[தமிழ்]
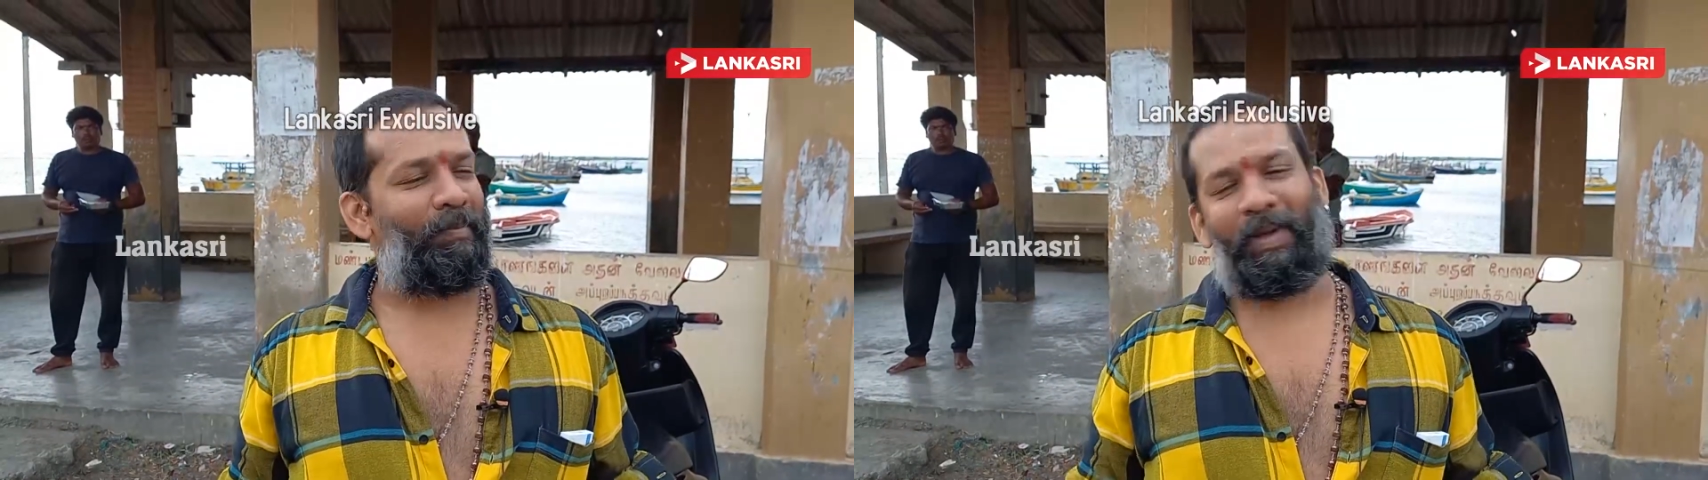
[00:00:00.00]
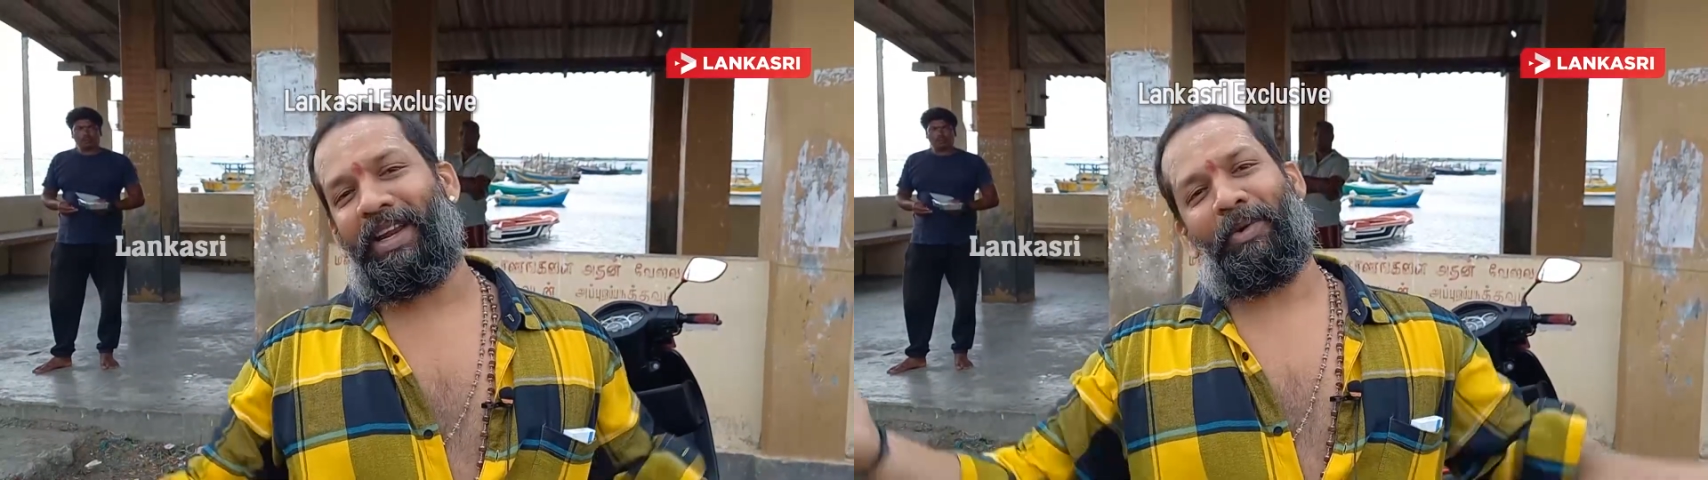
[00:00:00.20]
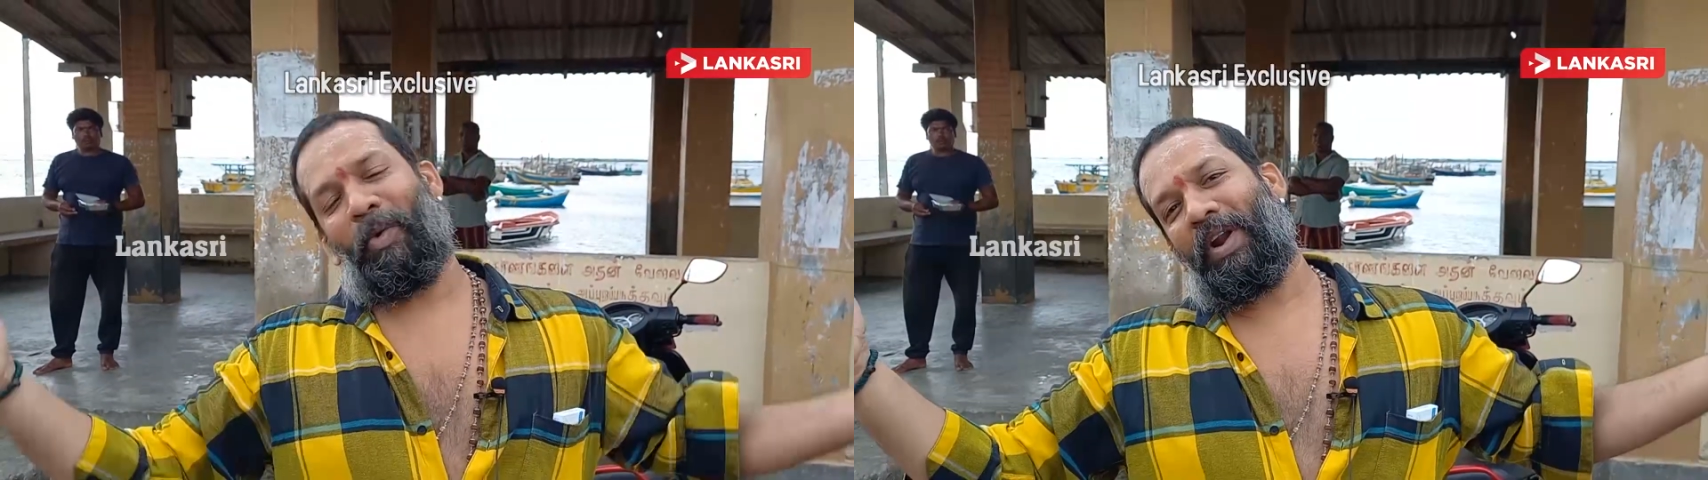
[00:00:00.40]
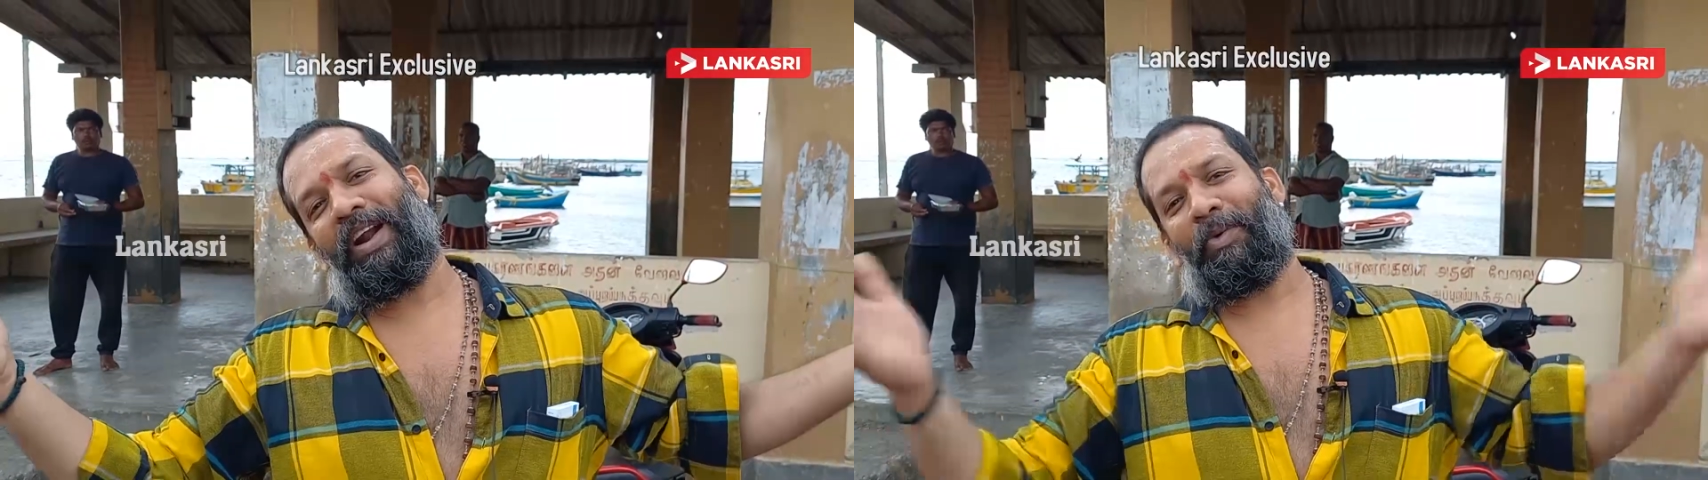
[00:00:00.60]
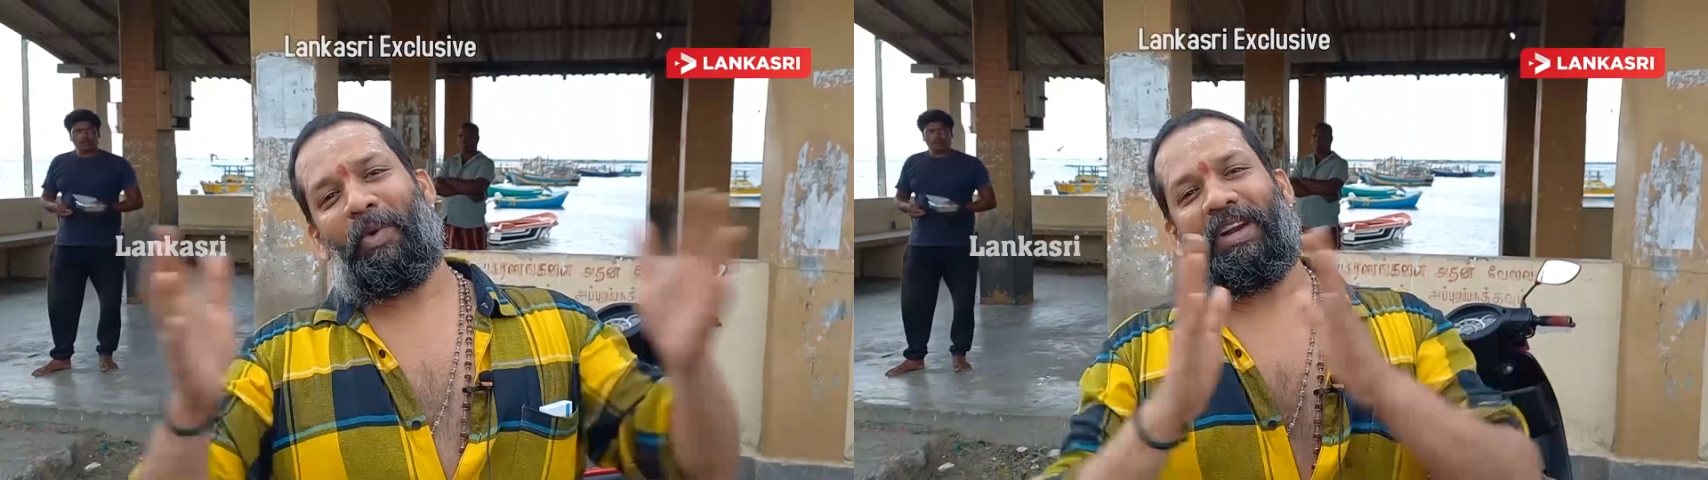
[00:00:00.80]
பெரிய
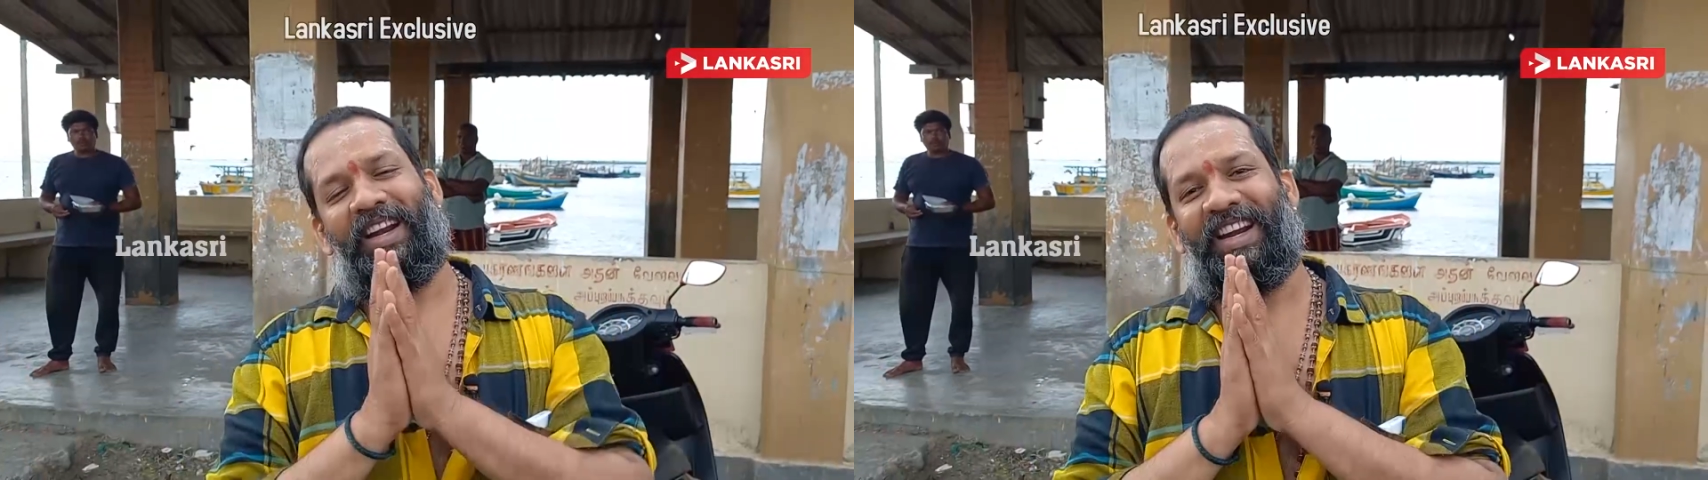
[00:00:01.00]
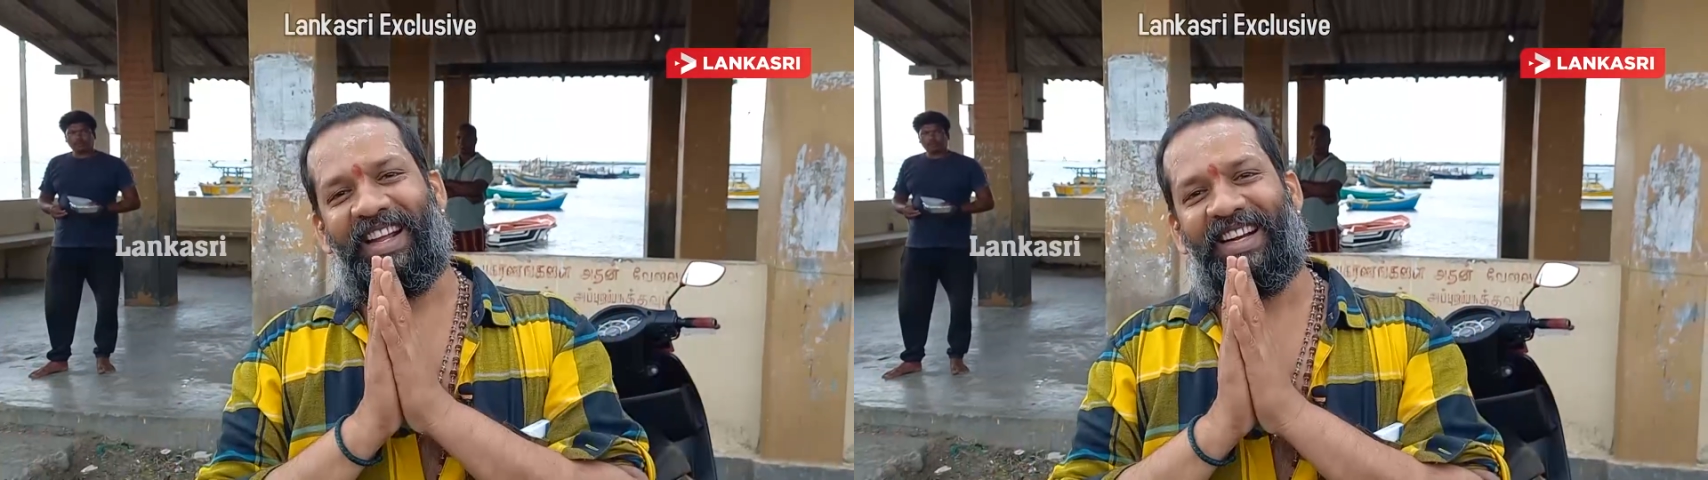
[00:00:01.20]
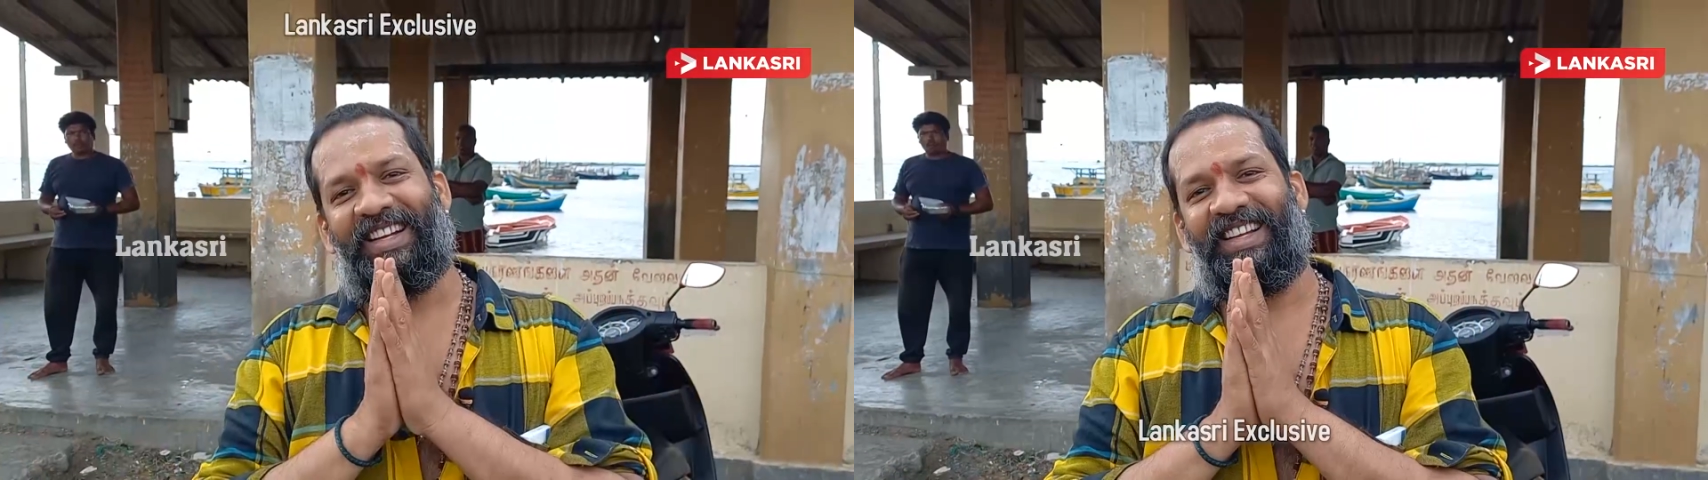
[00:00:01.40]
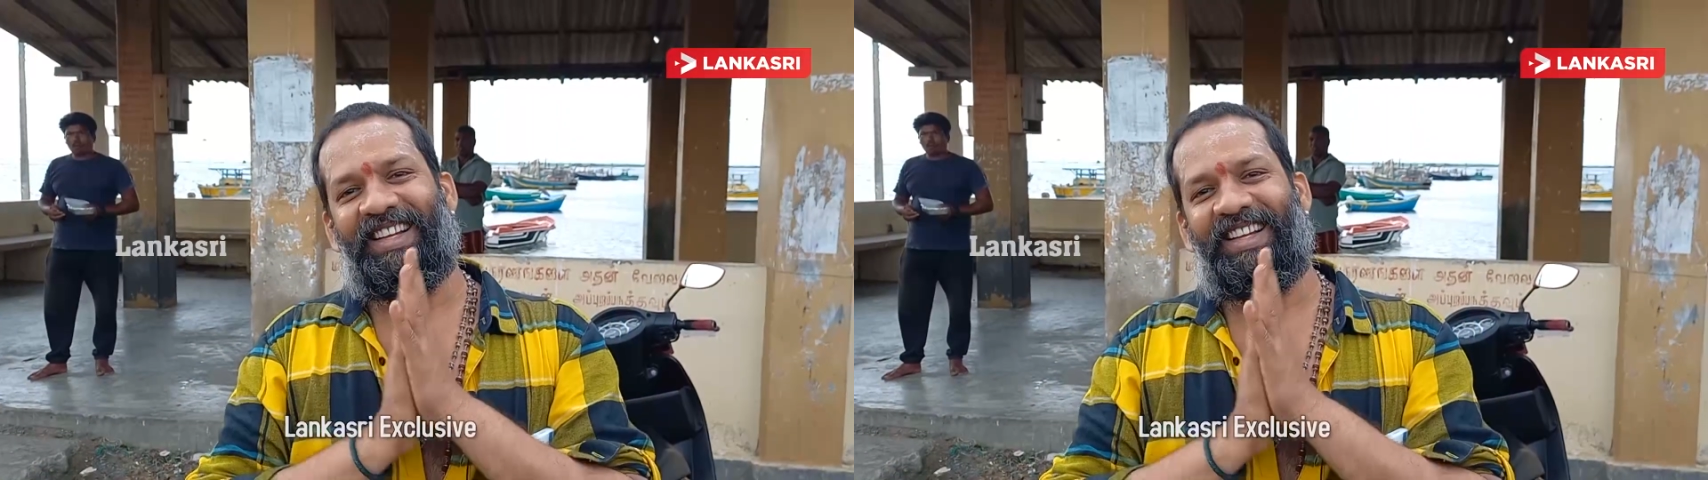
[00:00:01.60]
கோடான கோடி நன்றிகள்